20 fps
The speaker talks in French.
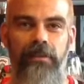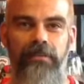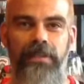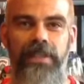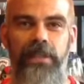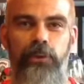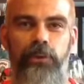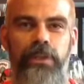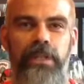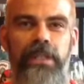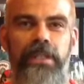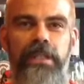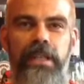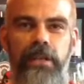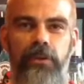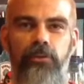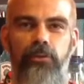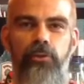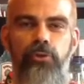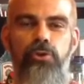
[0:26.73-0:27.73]
vidéo des
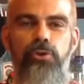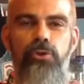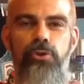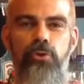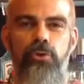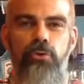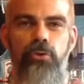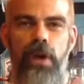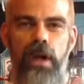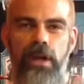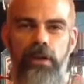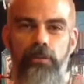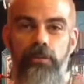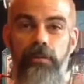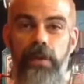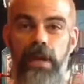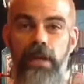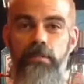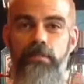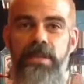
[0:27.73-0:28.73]
dingues de jeu, un
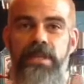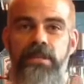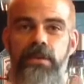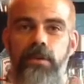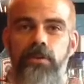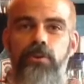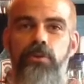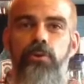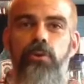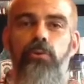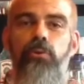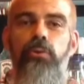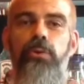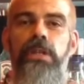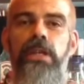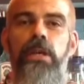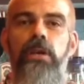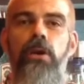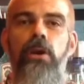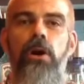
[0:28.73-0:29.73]
nouvel épisode sur nos
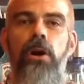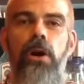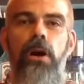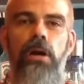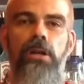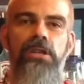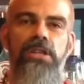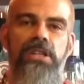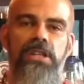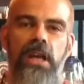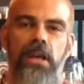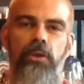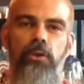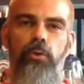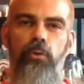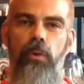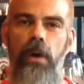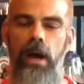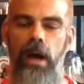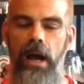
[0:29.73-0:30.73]
décors
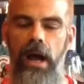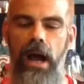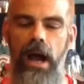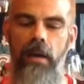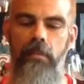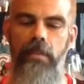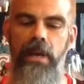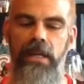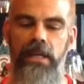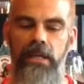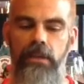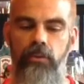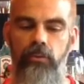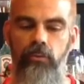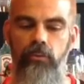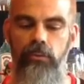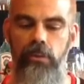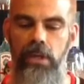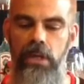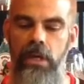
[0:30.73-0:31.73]
Shadow War
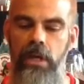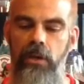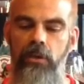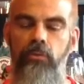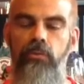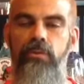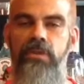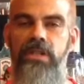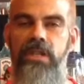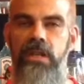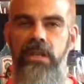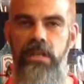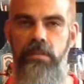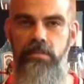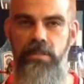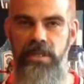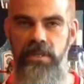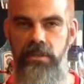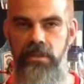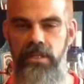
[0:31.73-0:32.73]
Armageddon. Donc c'est un
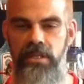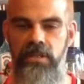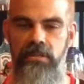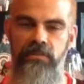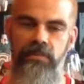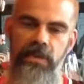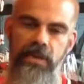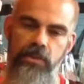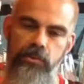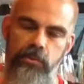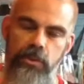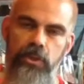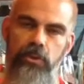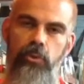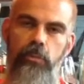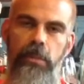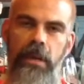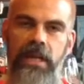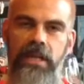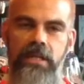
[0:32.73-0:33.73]
épisode qui fait
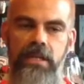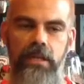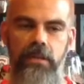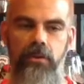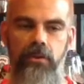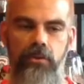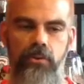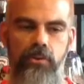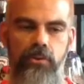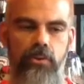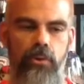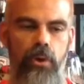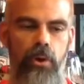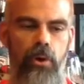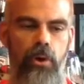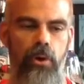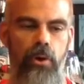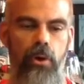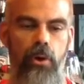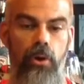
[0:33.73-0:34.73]
suite au précédent sur
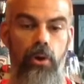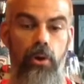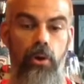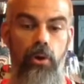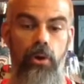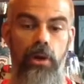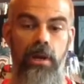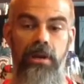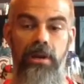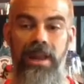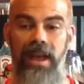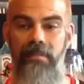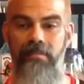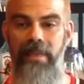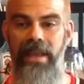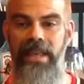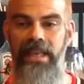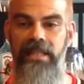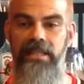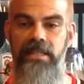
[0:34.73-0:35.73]
euh, la
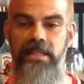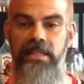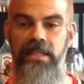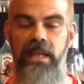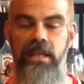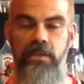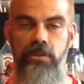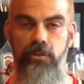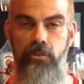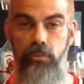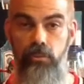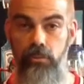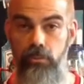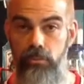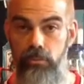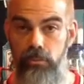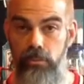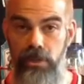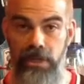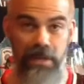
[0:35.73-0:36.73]

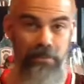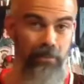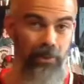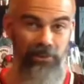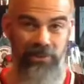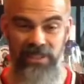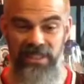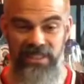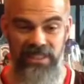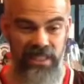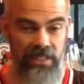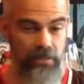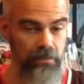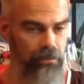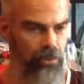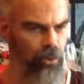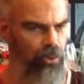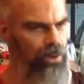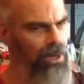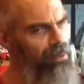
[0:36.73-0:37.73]
magnétisation,
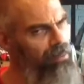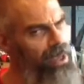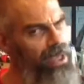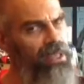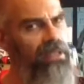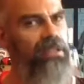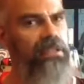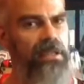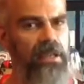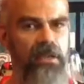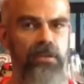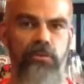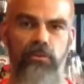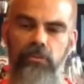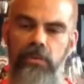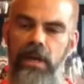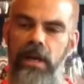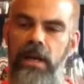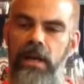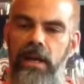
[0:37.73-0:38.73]
l'aimantisation, non, la
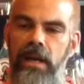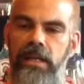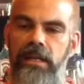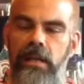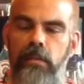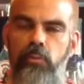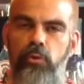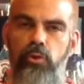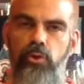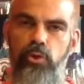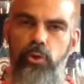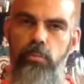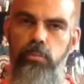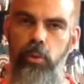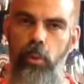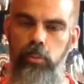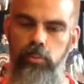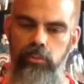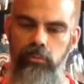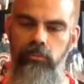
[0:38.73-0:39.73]
magnétisation de la, table de jeu
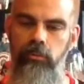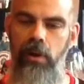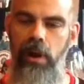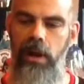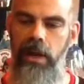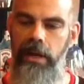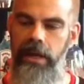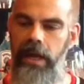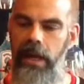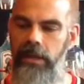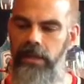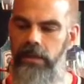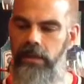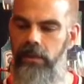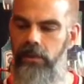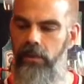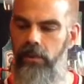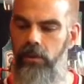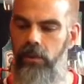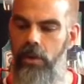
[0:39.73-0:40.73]
pour pouvoir la
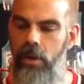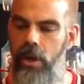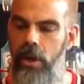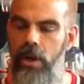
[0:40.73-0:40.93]
garder euh,